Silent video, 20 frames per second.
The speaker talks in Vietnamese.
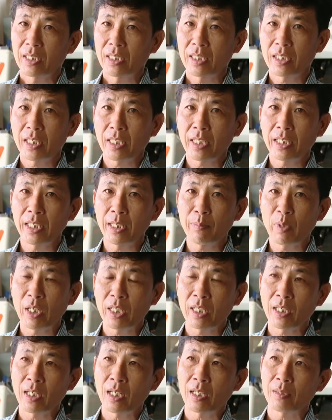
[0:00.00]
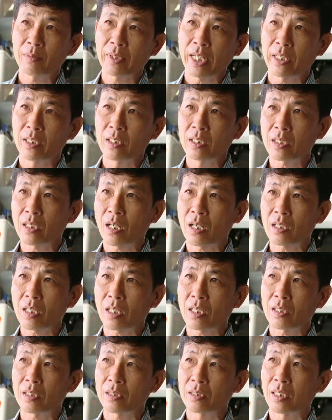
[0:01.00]
Thì khi nhà nước có
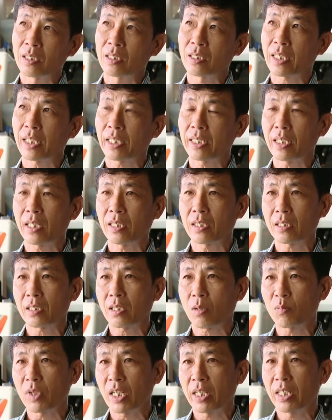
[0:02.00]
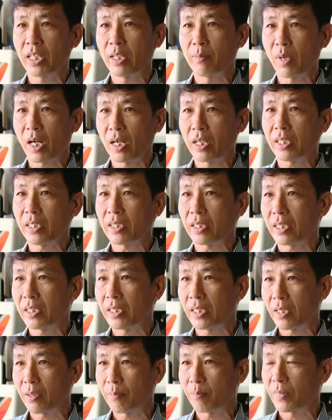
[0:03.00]
những cái thông tin gì mới
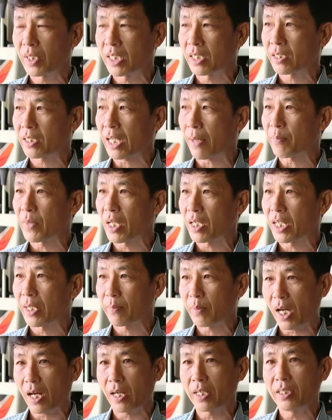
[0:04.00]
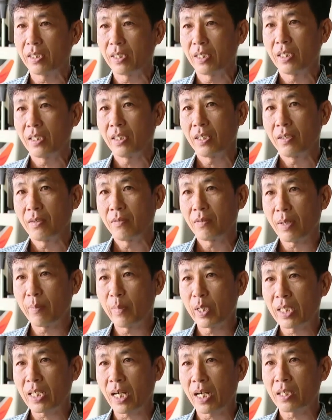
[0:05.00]
thì mình cập nhật kịp thời. Và
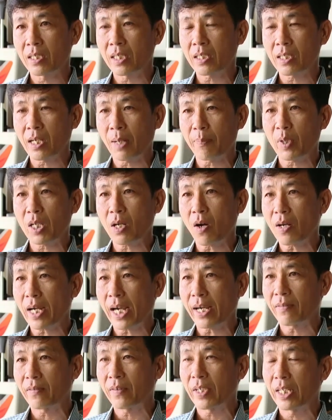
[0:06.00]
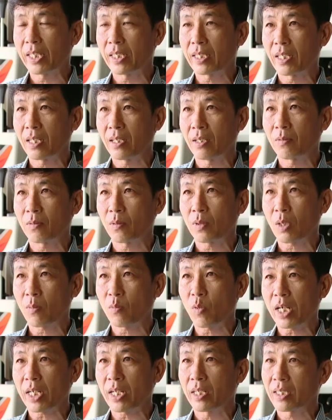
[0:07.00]
mình cần gặp cái khó khăn về
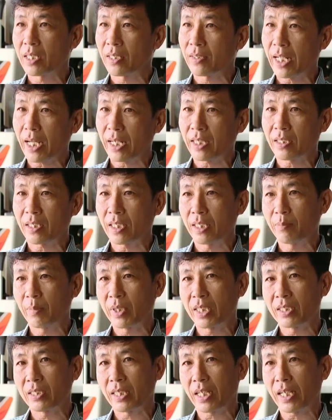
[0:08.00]
trong quá trình kinh doanh thì mình